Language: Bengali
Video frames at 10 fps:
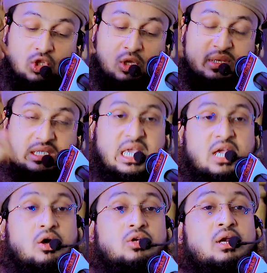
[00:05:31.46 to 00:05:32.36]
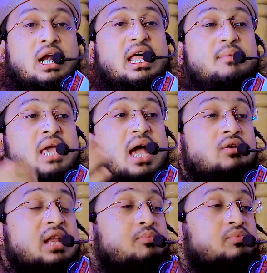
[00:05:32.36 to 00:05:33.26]
তবে যেই ঘটনাটা আমি
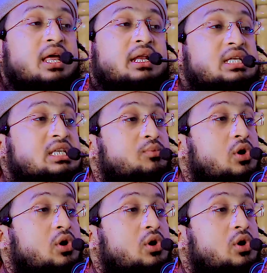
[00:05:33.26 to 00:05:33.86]
এখন আপনার কাছে